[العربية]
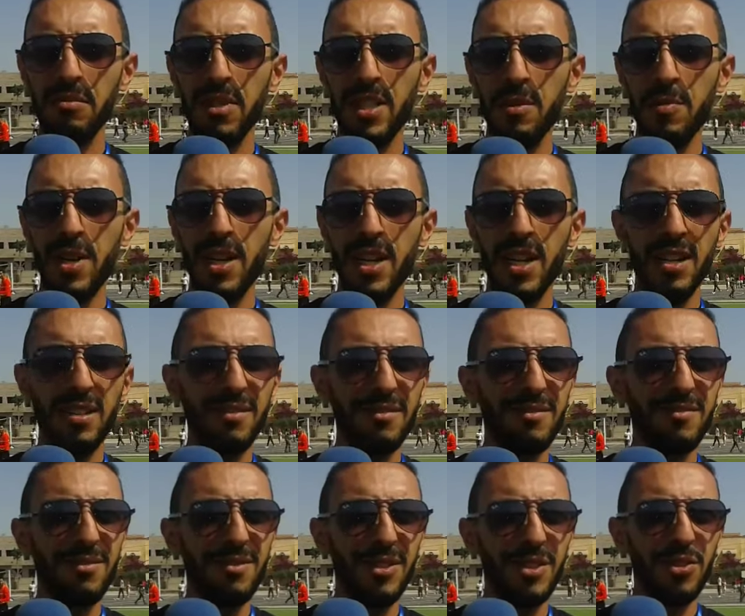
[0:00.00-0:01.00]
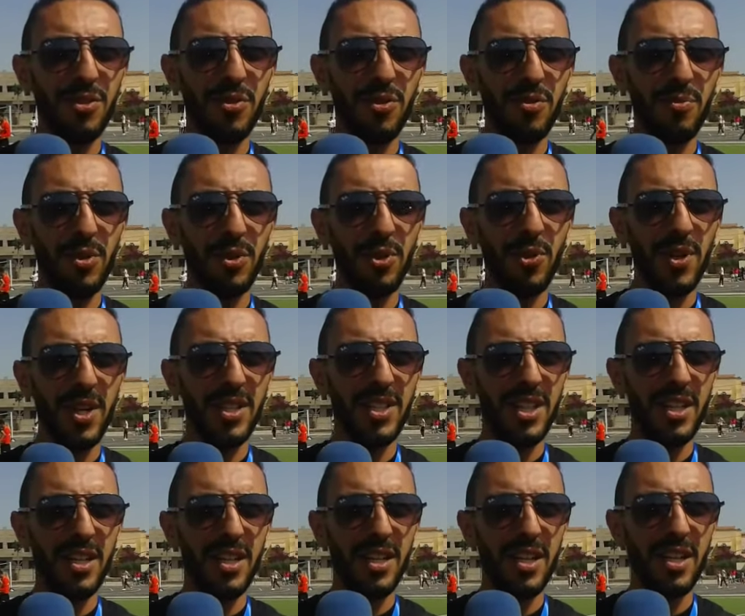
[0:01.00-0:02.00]
لما لا تكون بطوله
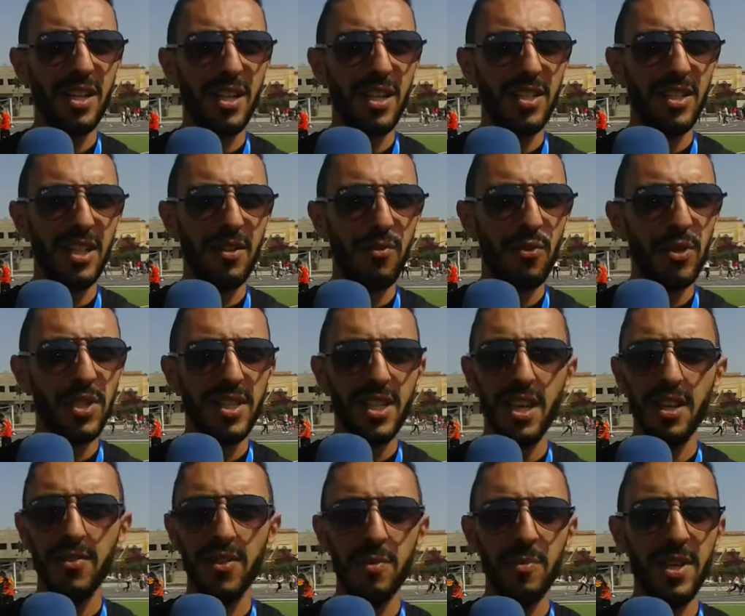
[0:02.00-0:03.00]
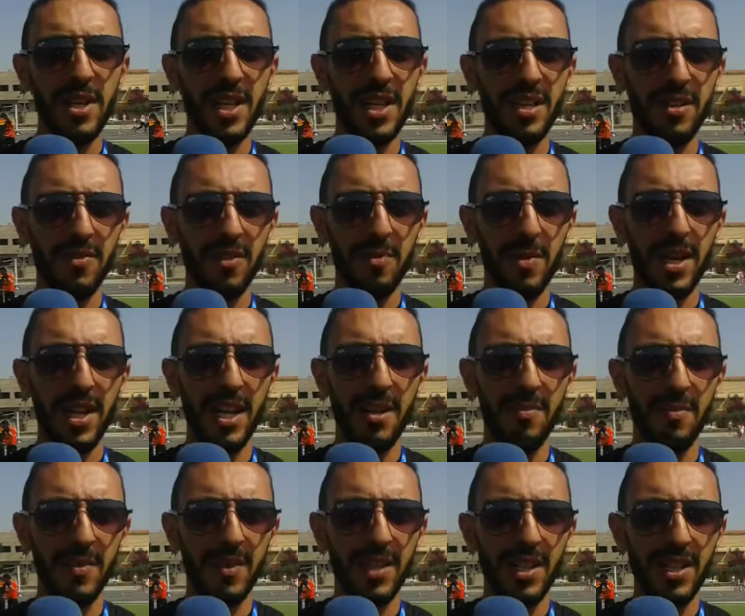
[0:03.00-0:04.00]
ديال ديال الفوتسال في مينين في المغرب